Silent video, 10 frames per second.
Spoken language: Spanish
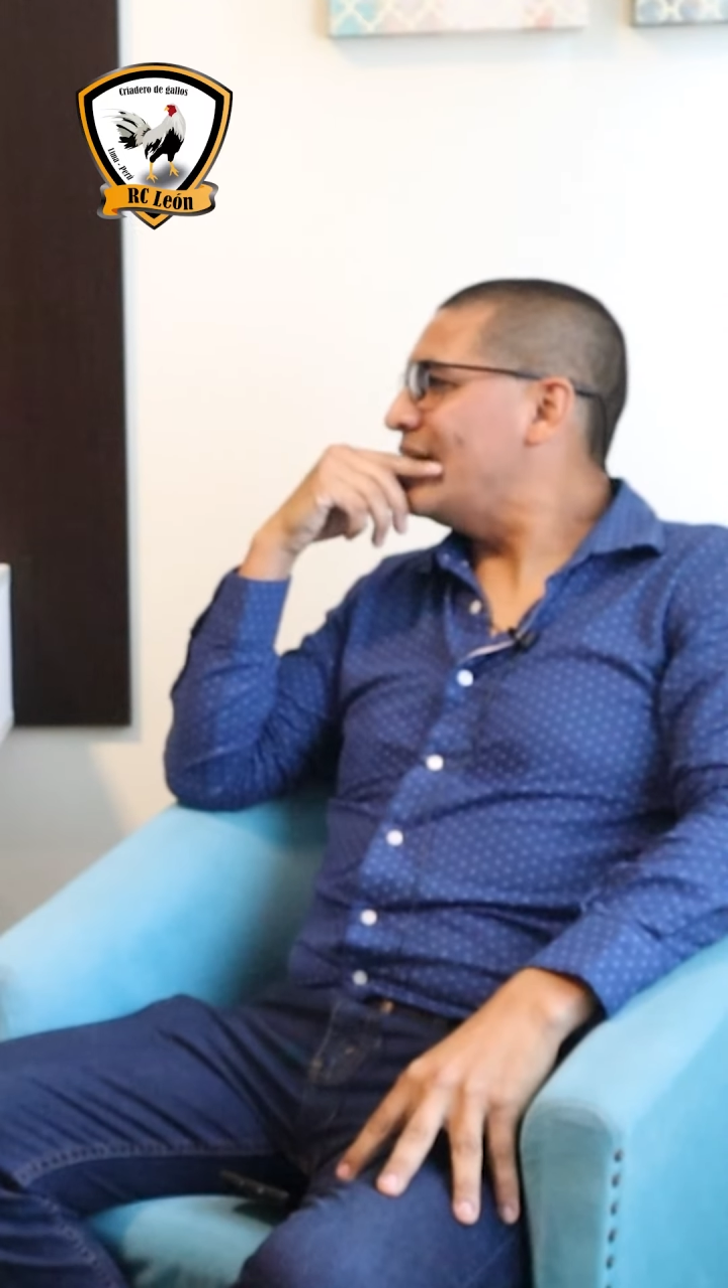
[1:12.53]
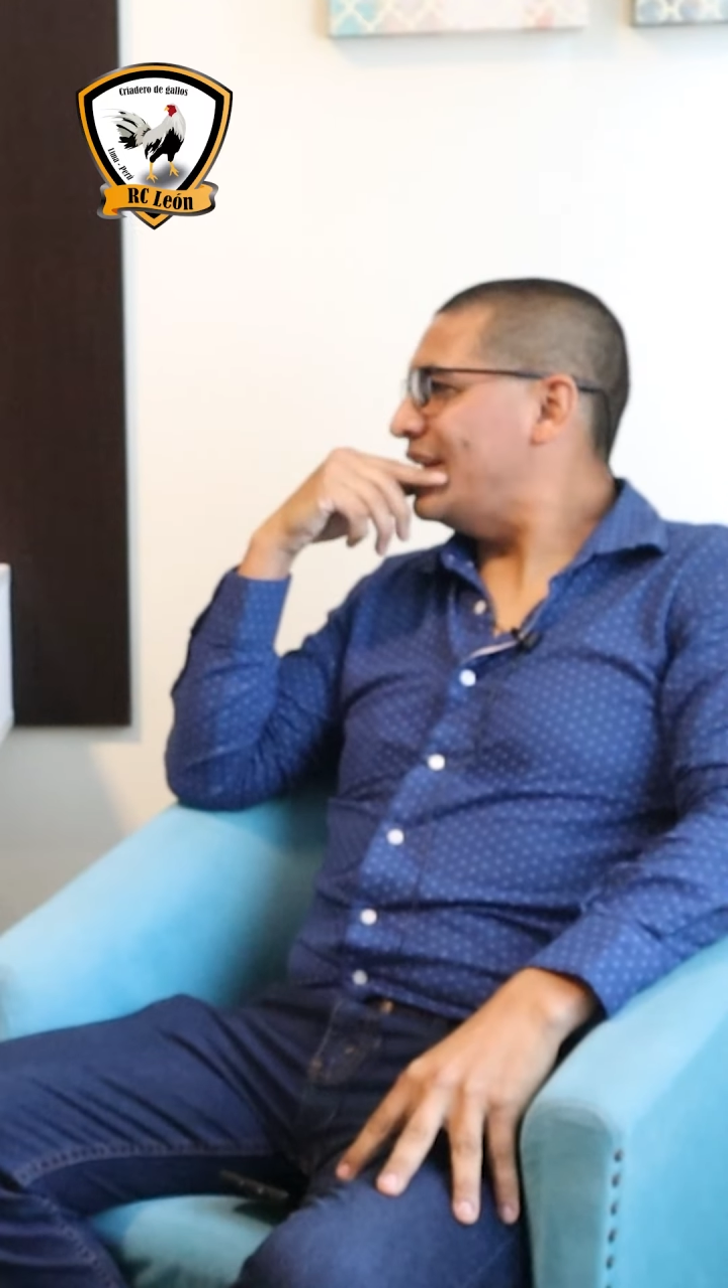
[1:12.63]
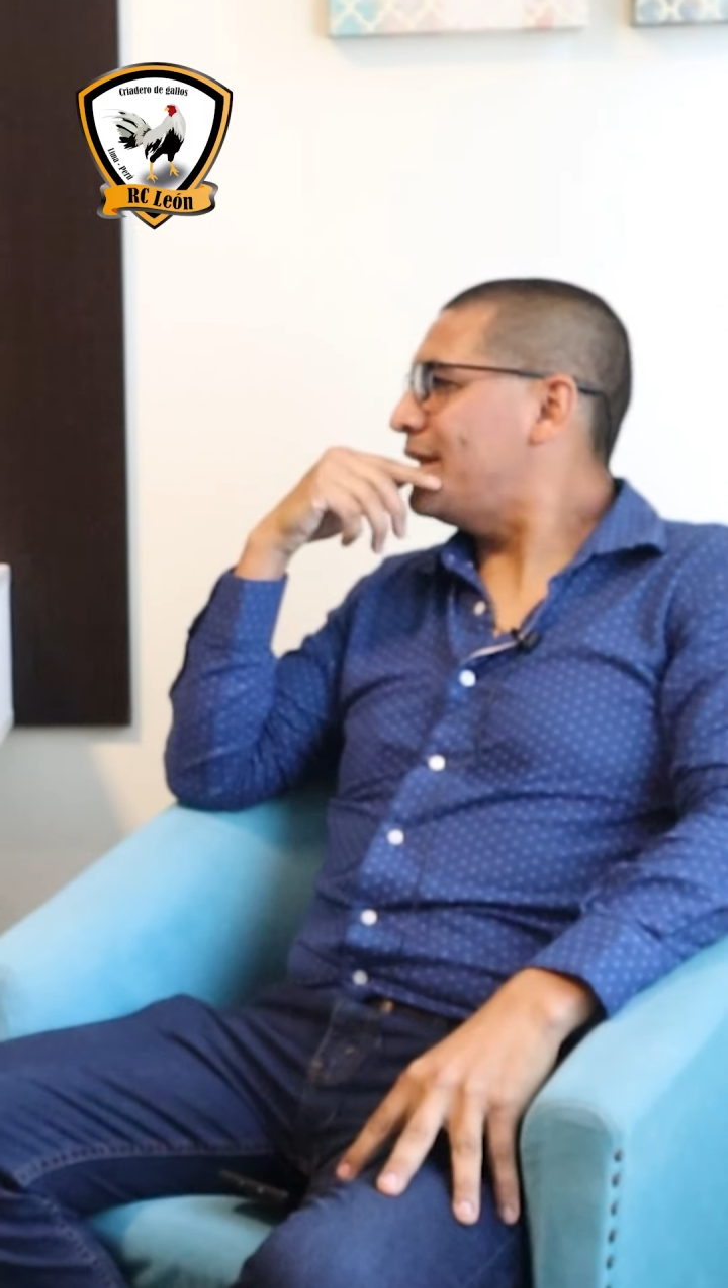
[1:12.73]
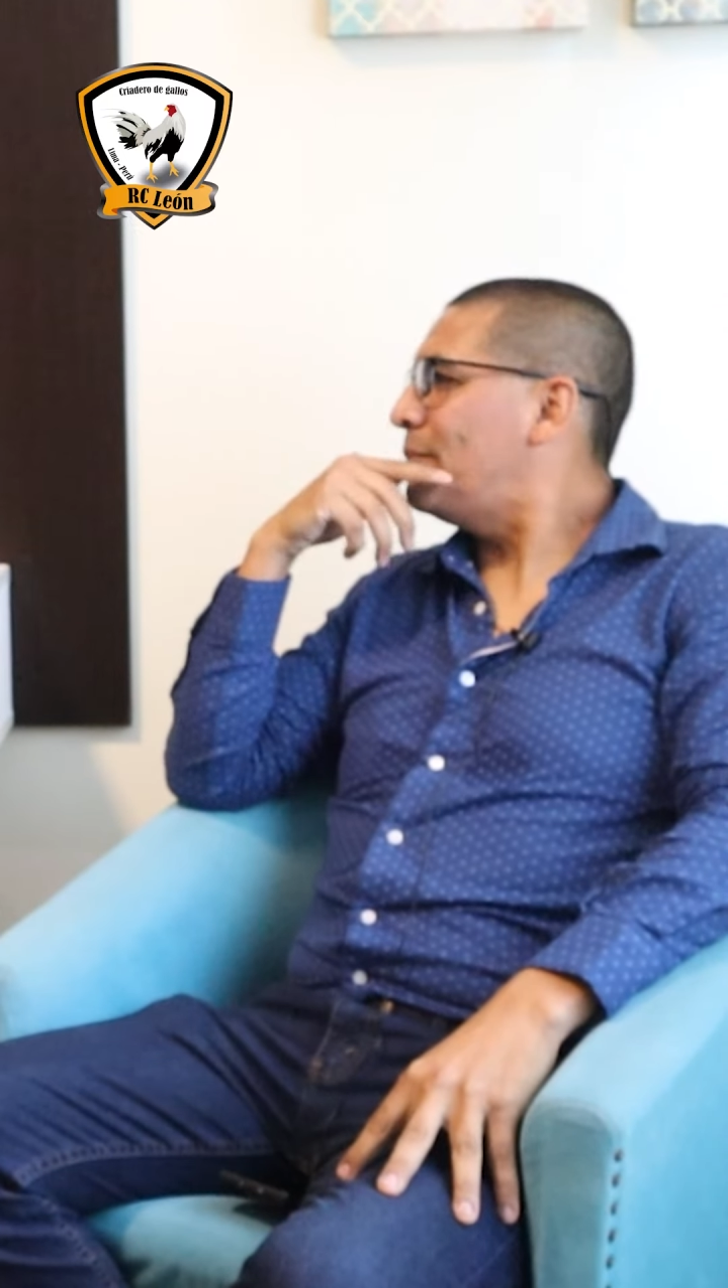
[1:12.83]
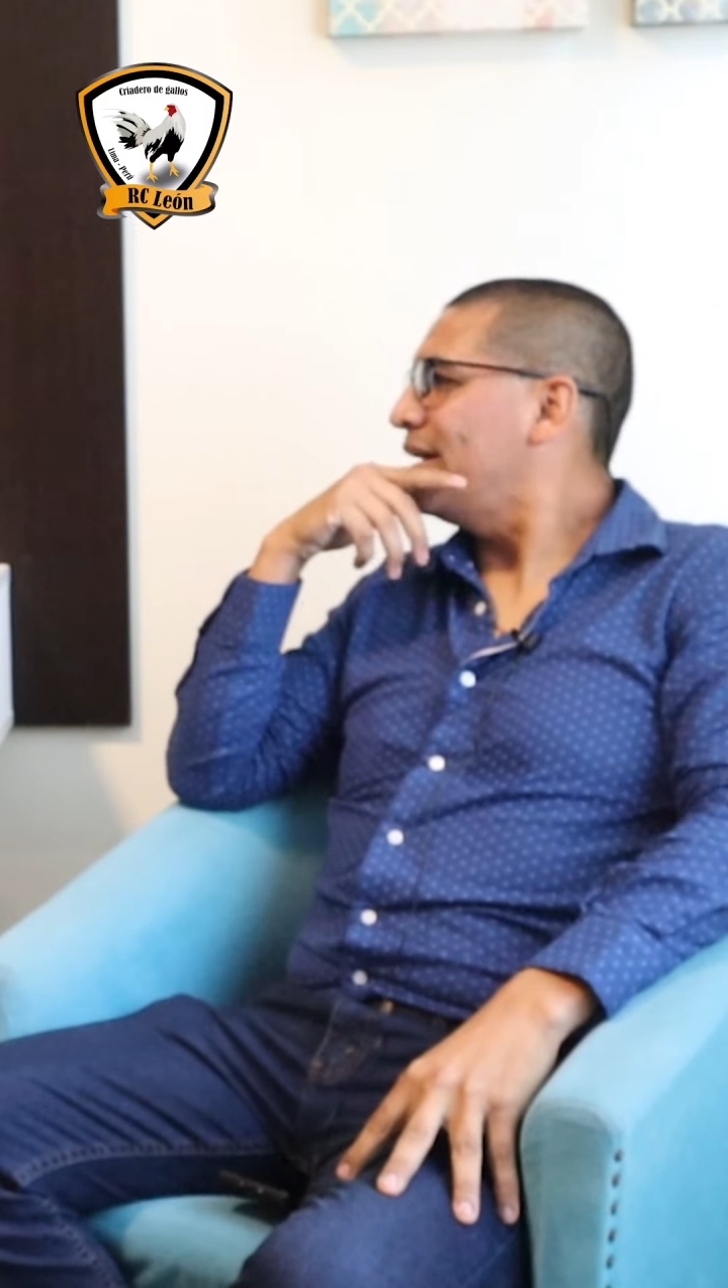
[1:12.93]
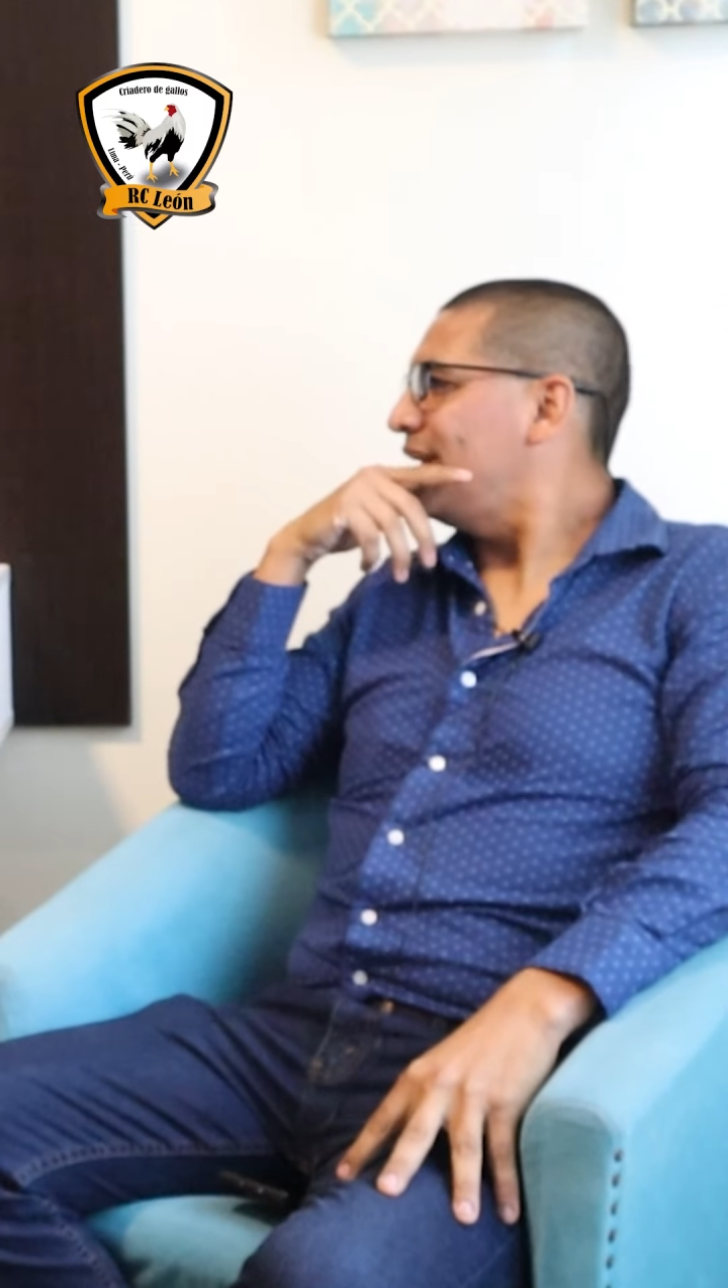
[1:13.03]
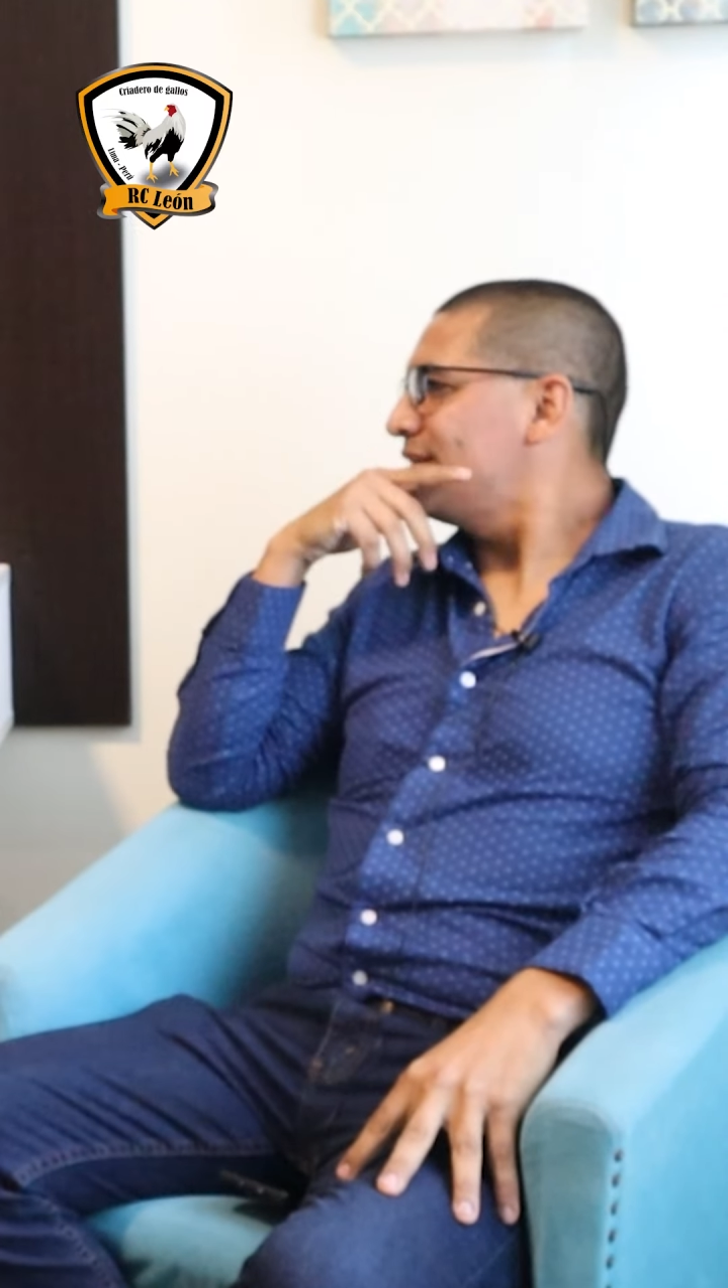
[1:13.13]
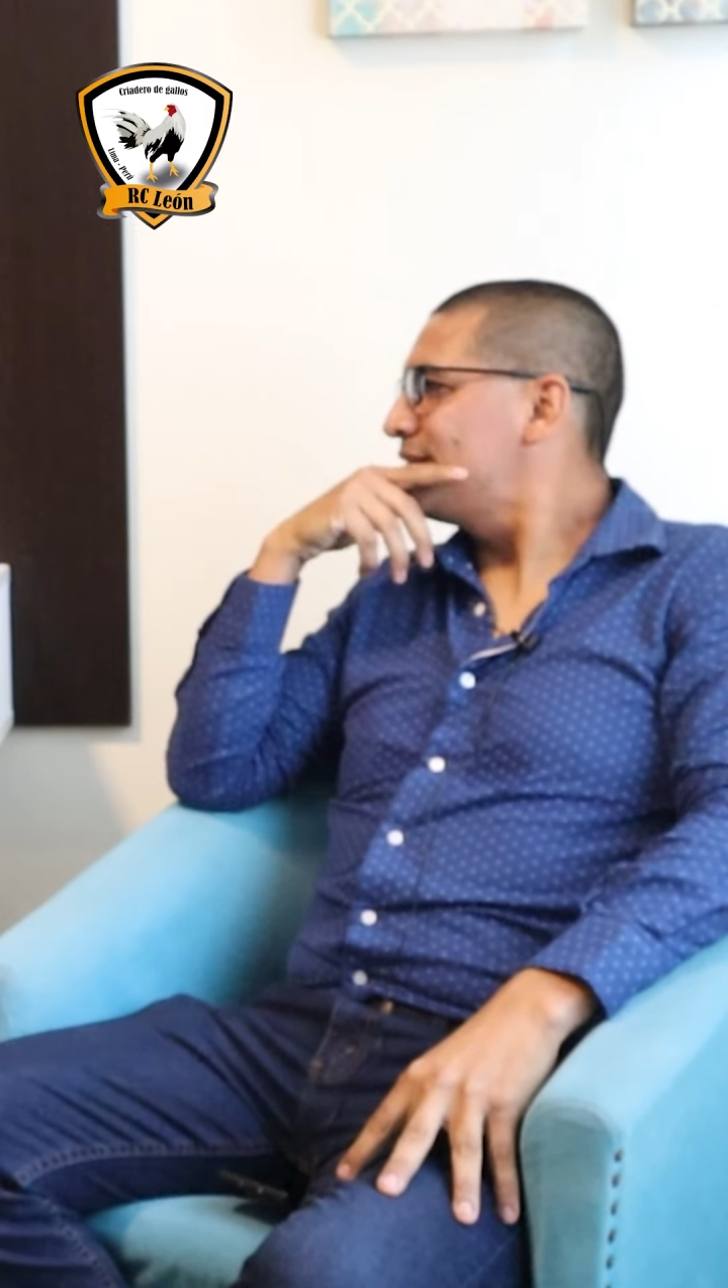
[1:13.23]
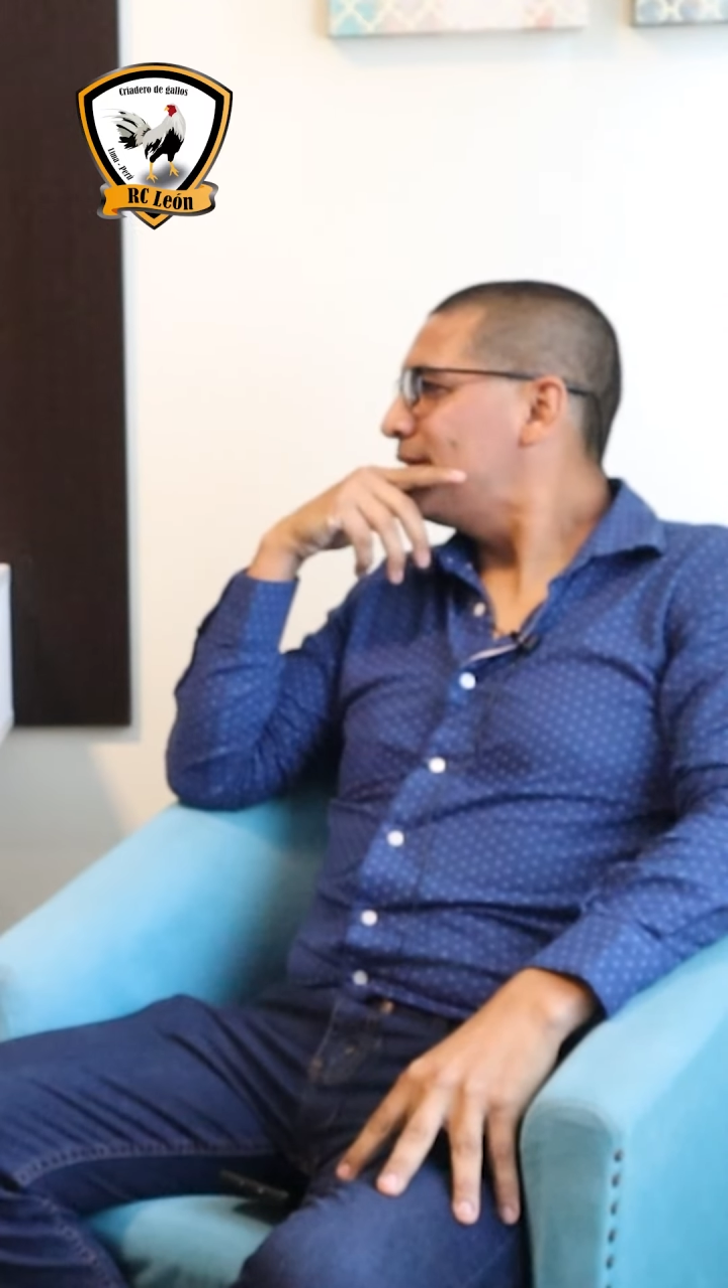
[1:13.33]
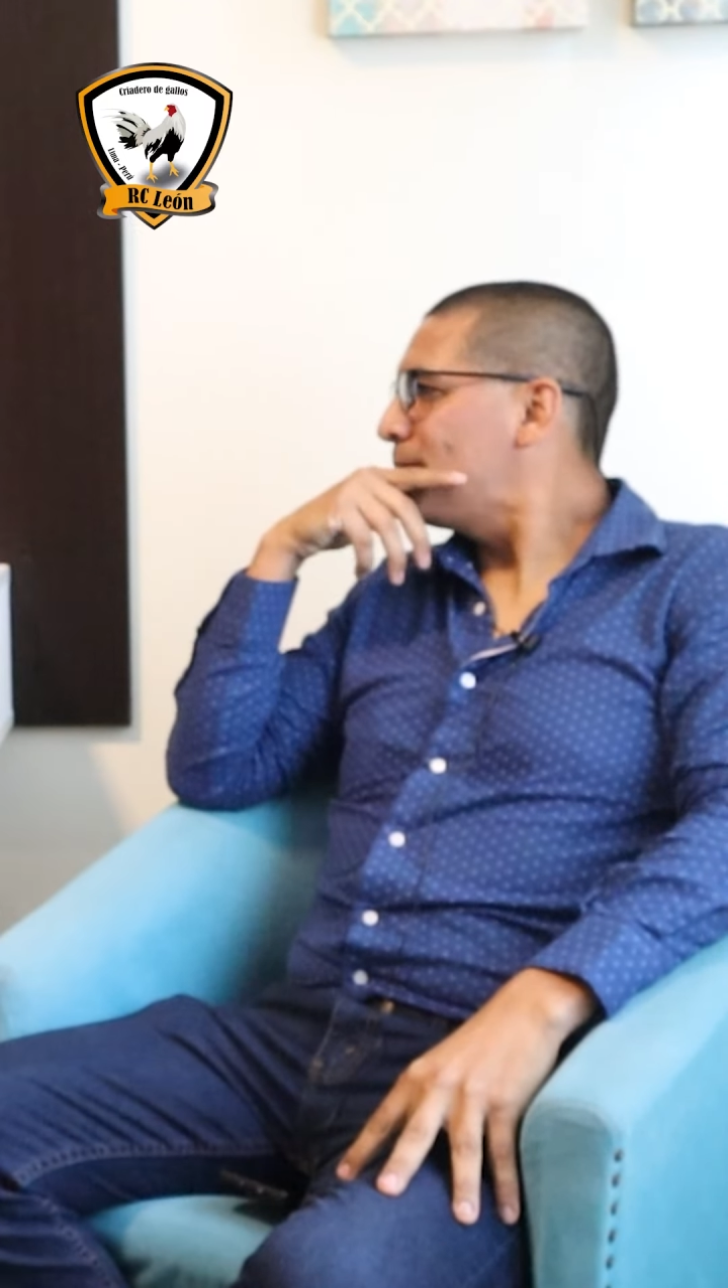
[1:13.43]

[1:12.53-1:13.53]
en la etapa de crianza?